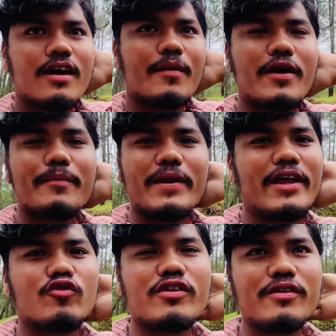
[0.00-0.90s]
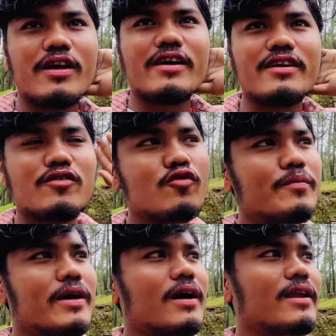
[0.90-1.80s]
हमारा प्लान तो नहीं था ये
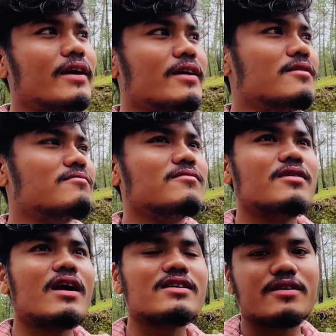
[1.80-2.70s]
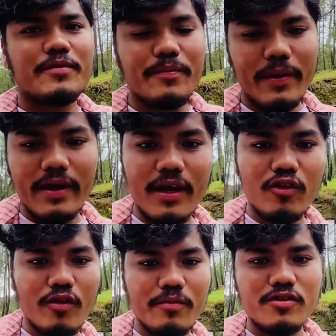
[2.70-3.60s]
घूमने का लेकिन रास्ते में पड़ गया
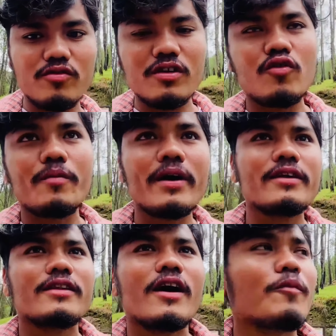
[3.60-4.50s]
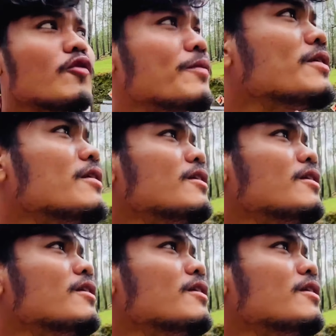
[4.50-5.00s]
तो हमने सोचा घुमा देते हैं आपको भी